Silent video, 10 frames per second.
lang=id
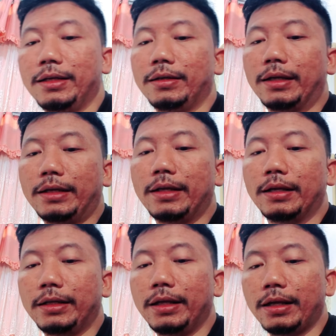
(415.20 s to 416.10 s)
Nah iya,
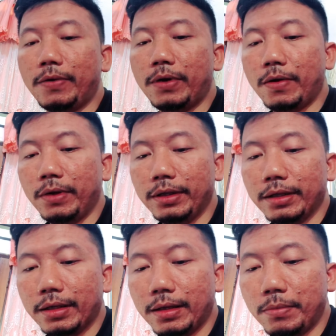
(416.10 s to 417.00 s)
ini yang
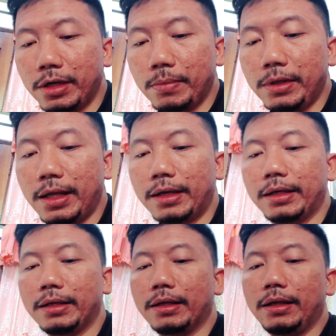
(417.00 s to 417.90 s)
rawan-rawannya uh, ah, balap liar
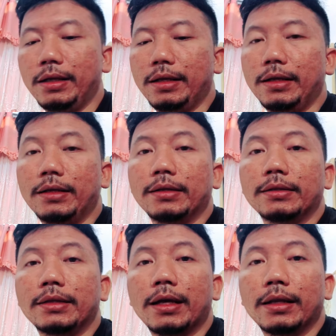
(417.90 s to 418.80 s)
nih.
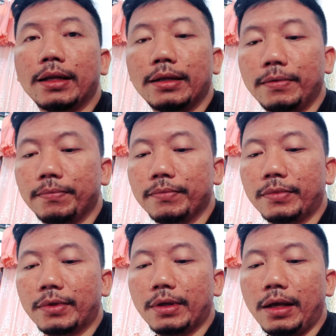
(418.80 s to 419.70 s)
Jalan
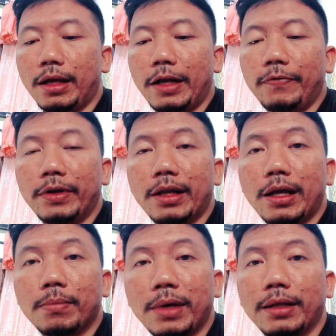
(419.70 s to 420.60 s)
Arifin
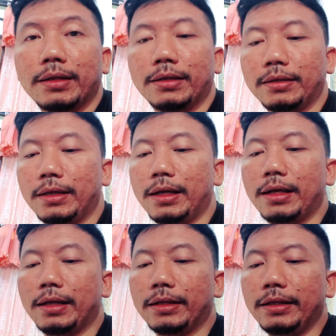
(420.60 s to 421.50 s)
Ahmad.
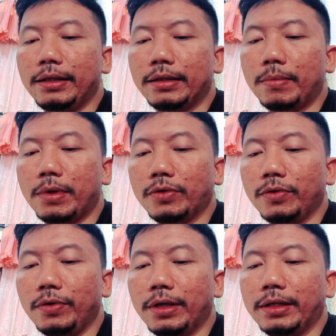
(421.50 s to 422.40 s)
Nah, ini
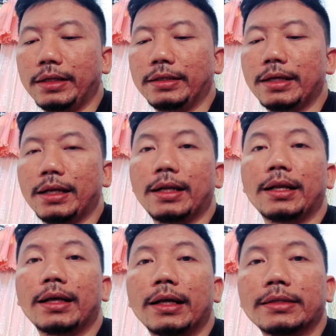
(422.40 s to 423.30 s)
termasuk juga nih Jalan Naga